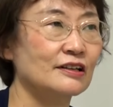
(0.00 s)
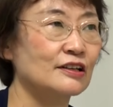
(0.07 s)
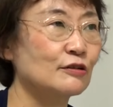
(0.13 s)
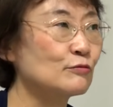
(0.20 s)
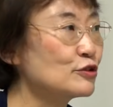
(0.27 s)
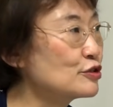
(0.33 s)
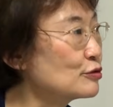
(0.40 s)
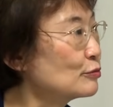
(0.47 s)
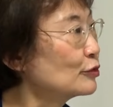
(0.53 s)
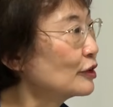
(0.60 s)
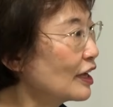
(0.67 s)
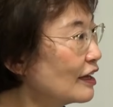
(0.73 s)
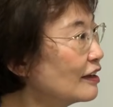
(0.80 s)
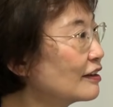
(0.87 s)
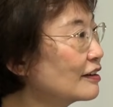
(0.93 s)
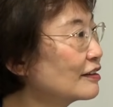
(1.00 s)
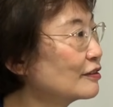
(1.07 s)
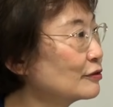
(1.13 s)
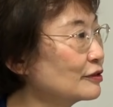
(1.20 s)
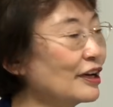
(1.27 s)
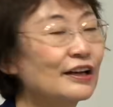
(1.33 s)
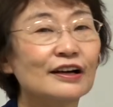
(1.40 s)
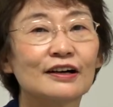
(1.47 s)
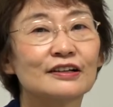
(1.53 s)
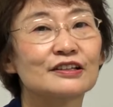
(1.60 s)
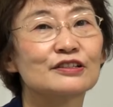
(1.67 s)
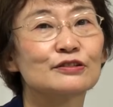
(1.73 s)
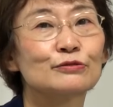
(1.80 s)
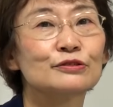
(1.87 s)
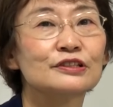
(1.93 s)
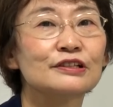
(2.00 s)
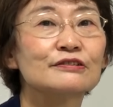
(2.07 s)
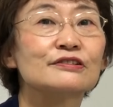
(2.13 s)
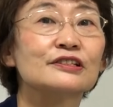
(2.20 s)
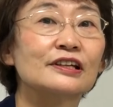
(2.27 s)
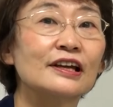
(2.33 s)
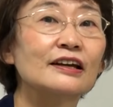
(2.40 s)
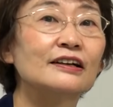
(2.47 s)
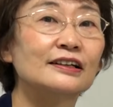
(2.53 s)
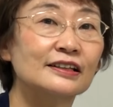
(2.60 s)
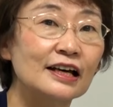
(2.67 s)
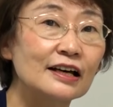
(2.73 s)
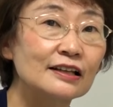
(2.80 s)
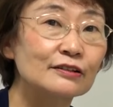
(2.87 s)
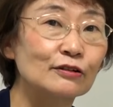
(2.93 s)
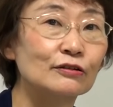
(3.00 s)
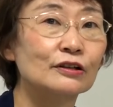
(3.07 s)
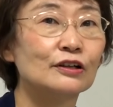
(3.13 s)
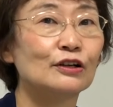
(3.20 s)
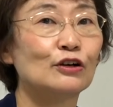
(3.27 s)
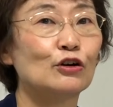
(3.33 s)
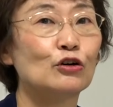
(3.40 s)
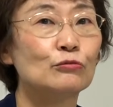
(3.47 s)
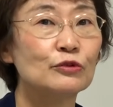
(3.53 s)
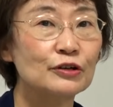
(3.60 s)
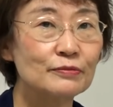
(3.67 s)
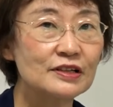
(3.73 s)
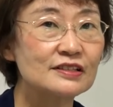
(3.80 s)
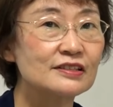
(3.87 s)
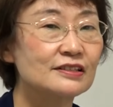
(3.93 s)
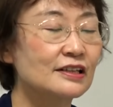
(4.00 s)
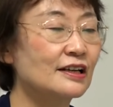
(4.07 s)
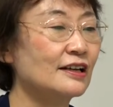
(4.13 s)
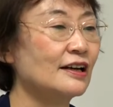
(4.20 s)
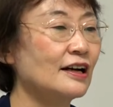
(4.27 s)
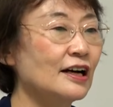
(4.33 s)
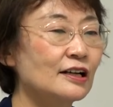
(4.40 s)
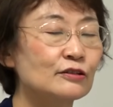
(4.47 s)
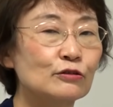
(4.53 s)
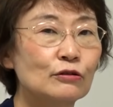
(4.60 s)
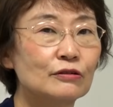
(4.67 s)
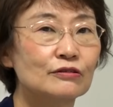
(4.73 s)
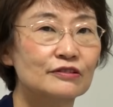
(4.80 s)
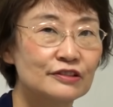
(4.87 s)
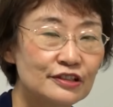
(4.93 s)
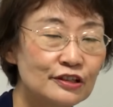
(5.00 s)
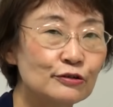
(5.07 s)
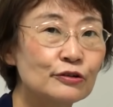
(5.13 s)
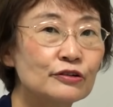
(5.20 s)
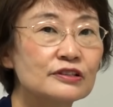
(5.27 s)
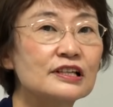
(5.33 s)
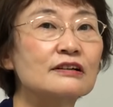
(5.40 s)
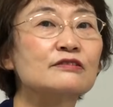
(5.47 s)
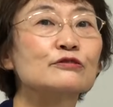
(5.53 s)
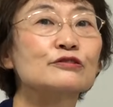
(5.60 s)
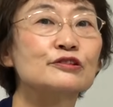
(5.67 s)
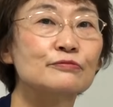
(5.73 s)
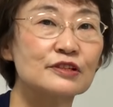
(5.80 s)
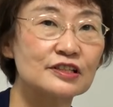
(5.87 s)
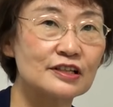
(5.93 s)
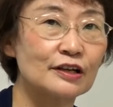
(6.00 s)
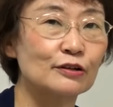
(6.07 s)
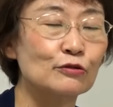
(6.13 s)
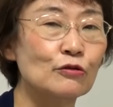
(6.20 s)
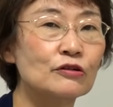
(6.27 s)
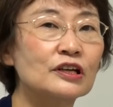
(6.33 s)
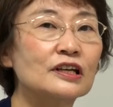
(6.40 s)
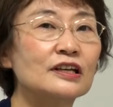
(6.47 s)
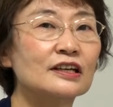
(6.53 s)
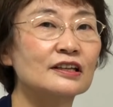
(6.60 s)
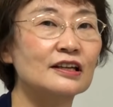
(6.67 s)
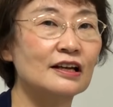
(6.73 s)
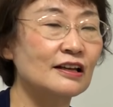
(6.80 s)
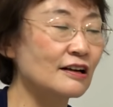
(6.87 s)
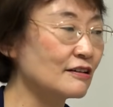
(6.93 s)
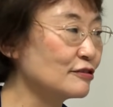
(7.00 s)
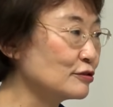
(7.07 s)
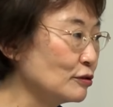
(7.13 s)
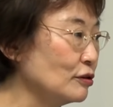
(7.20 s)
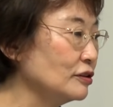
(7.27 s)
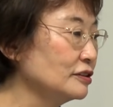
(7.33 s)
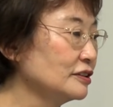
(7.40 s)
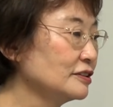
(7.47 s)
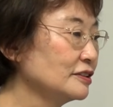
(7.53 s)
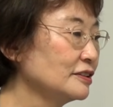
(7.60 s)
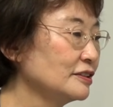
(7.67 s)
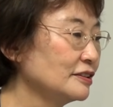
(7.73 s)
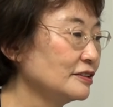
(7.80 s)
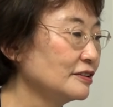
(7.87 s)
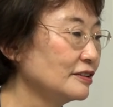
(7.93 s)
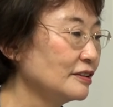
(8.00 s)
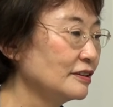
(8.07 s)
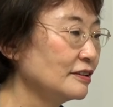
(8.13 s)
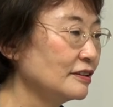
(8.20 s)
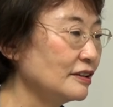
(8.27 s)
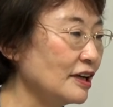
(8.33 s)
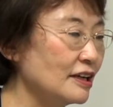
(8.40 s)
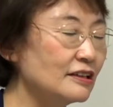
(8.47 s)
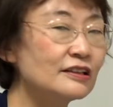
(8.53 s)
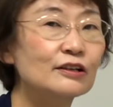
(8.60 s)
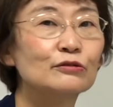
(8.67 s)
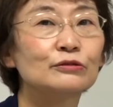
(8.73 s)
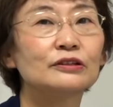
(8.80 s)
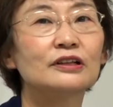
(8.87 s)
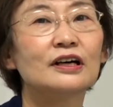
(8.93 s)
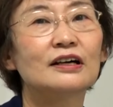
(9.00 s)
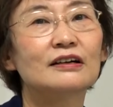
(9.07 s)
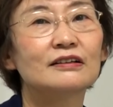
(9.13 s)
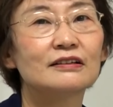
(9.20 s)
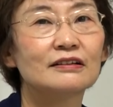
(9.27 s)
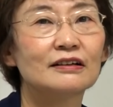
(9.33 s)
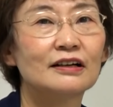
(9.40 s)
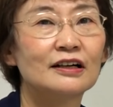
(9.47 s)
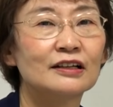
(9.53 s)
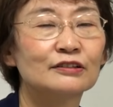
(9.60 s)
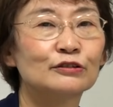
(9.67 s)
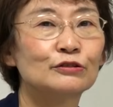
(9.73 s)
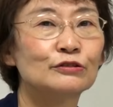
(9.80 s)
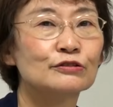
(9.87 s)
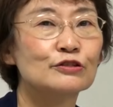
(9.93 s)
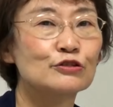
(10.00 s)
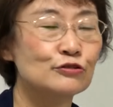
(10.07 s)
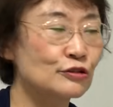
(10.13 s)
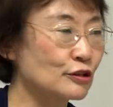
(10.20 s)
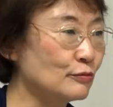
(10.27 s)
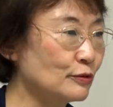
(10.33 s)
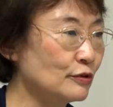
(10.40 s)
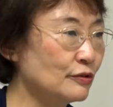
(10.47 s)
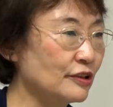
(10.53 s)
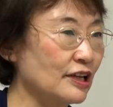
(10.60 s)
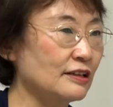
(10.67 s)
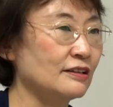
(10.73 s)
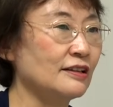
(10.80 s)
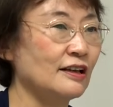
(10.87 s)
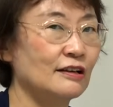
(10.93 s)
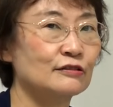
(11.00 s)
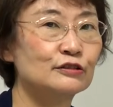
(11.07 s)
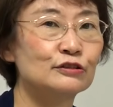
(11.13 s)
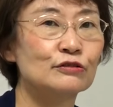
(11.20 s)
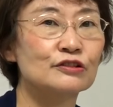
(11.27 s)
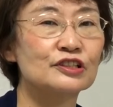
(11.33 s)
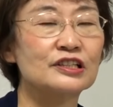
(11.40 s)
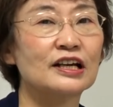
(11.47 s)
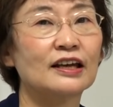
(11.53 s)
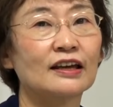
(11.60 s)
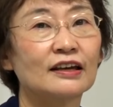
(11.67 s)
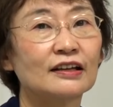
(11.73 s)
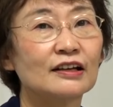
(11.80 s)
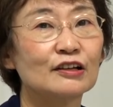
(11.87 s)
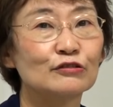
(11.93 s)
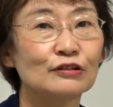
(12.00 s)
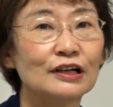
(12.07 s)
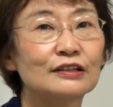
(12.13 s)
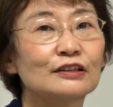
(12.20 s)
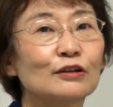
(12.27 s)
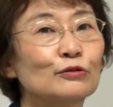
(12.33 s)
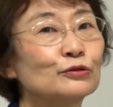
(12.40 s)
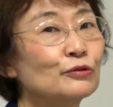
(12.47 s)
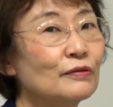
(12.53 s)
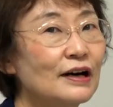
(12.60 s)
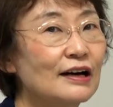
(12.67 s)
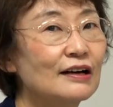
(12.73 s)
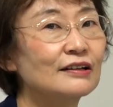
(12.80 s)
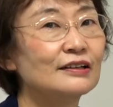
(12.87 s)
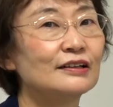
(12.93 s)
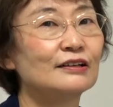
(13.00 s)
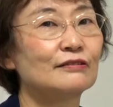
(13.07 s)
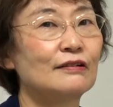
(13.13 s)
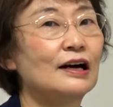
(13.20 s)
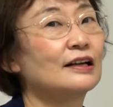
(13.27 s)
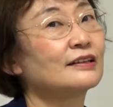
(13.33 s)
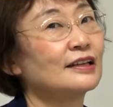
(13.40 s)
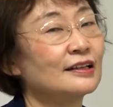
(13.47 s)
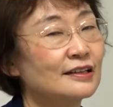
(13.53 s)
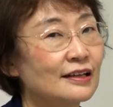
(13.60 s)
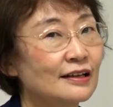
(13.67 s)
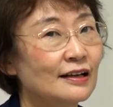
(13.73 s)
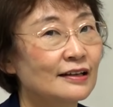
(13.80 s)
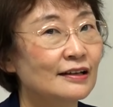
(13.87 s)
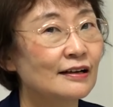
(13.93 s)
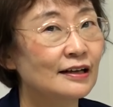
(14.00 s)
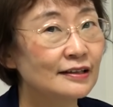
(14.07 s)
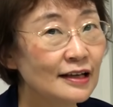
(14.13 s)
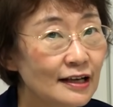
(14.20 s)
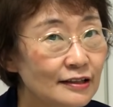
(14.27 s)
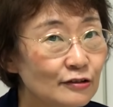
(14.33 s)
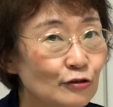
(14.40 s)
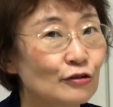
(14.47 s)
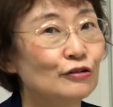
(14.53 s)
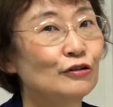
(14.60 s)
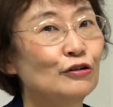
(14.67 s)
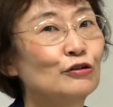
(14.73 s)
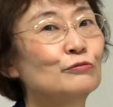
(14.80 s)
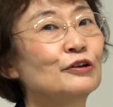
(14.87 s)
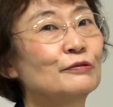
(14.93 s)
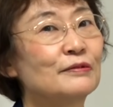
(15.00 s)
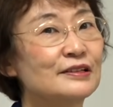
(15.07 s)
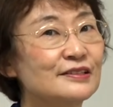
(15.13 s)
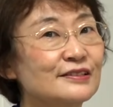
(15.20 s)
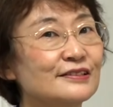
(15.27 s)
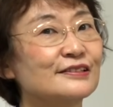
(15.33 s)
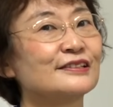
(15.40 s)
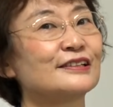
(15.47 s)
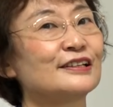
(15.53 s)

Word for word: 気持ちもね穏やかに過ごせるんじゃないかなと思いますあのいろいろ錯綜しましたけどお聞きいただくとなんでこんなあの中規模をやって苦労しなきゃいけないのかってことは分かっていただけたかなと思います。